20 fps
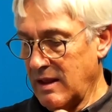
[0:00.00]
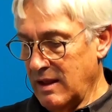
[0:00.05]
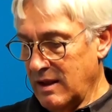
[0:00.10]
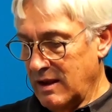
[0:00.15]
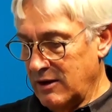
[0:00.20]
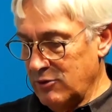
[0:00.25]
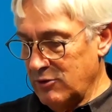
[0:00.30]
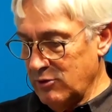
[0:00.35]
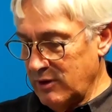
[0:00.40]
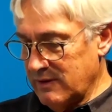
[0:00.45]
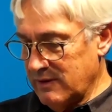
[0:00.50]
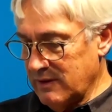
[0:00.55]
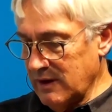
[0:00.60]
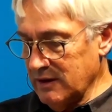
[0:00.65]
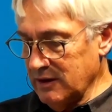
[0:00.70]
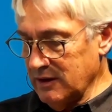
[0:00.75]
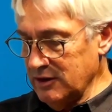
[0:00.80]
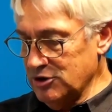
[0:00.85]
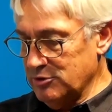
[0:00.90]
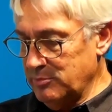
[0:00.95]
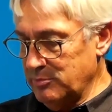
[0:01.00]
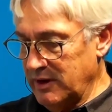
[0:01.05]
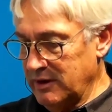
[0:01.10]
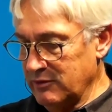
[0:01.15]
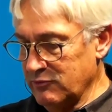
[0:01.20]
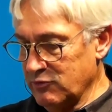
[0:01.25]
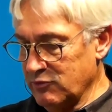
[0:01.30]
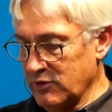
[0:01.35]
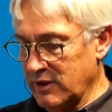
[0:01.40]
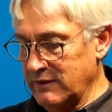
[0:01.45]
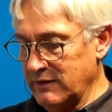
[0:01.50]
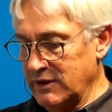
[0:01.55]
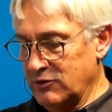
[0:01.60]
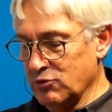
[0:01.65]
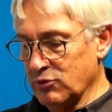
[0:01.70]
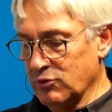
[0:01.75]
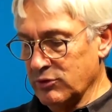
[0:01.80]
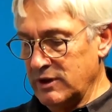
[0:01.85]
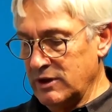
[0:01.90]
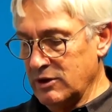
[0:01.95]
Alors Estelle Grinchpan, vous avez
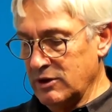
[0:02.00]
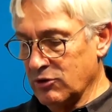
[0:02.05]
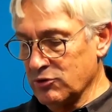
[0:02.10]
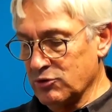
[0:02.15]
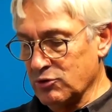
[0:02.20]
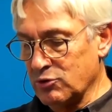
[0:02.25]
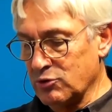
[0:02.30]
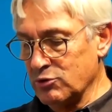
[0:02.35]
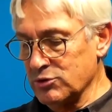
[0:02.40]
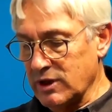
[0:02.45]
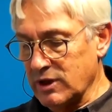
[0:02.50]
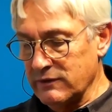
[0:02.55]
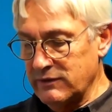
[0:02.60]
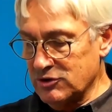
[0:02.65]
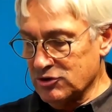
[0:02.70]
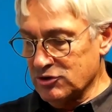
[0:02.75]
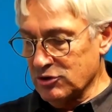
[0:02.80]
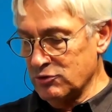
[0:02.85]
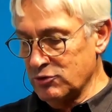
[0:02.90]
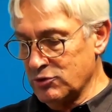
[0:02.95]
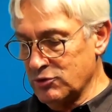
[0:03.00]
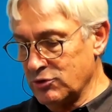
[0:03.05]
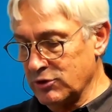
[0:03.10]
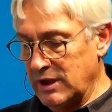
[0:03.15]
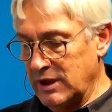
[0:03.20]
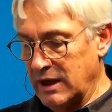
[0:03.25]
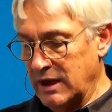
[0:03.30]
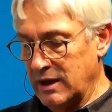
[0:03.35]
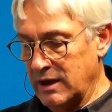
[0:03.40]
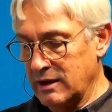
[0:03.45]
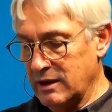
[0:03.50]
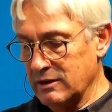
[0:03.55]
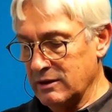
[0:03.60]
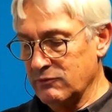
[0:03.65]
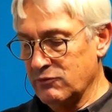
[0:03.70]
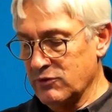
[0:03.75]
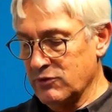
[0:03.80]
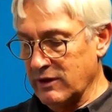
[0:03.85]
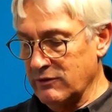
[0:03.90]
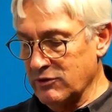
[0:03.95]
tourné entre autres avec Jean-Luc Godard,
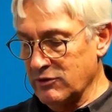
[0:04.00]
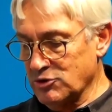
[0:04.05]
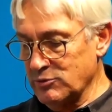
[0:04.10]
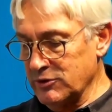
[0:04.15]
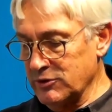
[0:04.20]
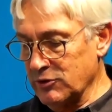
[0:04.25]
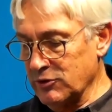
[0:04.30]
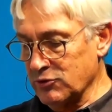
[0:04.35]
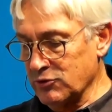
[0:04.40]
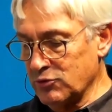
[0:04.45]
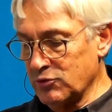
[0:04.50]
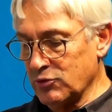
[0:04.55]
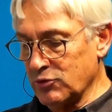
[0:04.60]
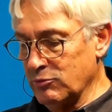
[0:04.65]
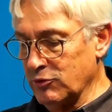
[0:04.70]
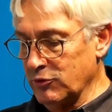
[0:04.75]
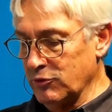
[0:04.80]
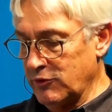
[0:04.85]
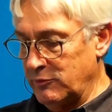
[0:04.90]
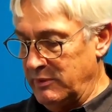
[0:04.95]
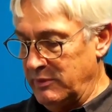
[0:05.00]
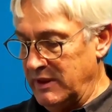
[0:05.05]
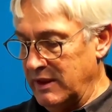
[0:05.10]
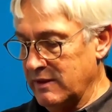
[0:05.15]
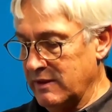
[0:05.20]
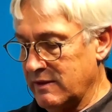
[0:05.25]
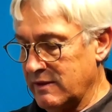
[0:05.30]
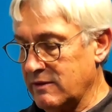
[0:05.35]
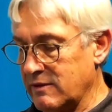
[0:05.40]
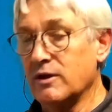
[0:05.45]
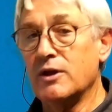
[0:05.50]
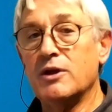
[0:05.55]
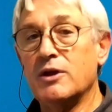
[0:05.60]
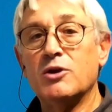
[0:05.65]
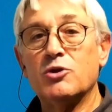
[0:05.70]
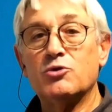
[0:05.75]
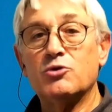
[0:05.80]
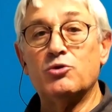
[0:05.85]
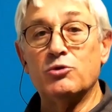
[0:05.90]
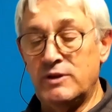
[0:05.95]
vous avez joué dans de nombreuses pièces
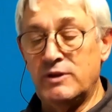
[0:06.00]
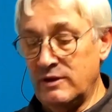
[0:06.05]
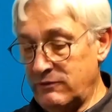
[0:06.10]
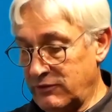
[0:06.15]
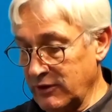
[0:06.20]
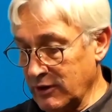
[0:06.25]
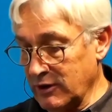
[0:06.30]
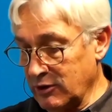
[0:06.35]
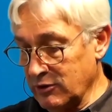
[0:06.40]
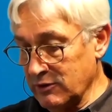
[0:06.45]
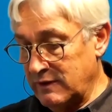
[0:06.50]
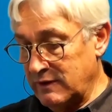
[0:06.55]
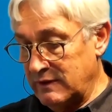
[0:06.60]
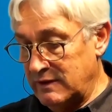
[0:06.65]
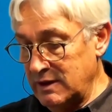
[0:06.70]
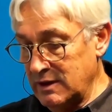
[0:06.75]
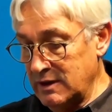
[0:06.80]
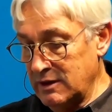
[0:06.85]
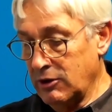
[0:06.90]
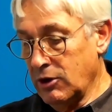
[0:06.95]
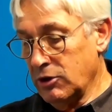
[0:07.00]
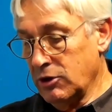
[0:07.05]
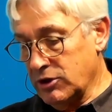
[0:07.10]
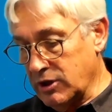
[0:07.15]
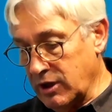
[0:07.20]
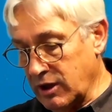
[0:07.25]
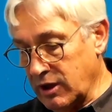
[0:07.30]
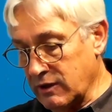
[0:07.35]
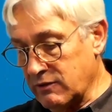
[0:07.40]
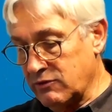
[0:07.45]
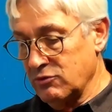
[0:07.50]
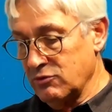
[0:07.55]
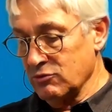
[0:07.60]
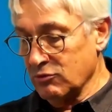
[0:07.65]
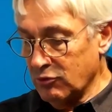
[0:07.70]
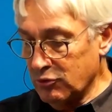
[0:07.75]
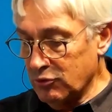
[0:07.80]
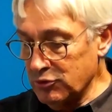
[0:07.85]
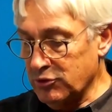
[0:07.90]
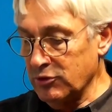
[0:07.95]
de différents styles, créations,
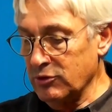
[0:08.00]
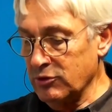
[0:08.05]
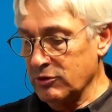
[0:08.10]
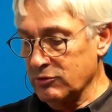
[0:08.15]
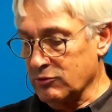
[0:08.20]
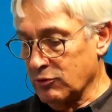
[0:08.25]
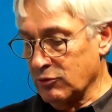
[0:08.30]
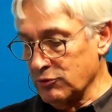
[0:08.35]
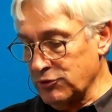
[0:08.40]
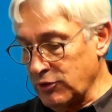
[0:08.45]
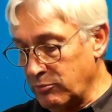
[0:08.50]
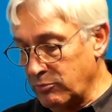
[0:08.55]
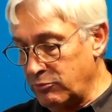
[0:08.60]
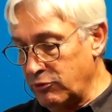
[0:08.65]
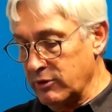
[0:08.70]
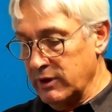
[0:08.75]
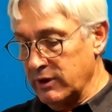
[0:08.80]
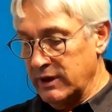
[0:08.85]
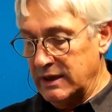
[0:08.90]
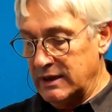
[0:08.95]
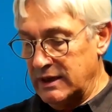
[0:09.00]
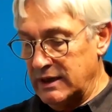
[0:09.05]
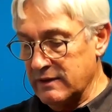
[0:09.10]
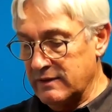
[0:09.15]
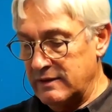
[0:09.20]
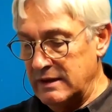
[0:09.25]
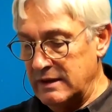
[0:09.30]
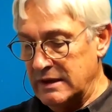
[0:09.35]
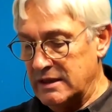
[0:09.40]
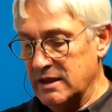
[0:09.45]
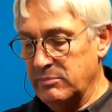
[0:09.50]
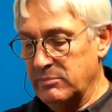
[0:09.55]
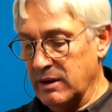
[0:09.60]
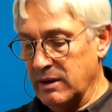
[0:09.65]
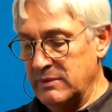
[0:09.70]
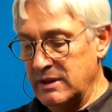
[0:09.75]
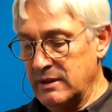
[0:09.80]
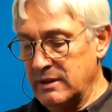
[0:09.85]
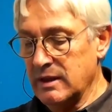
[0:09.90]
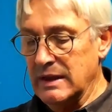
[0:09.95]
auteurs, contemporains et classiques, et
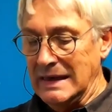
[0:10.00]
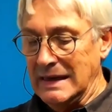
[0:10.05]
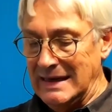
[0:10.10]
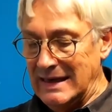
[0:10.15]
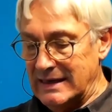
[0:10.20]
parmi les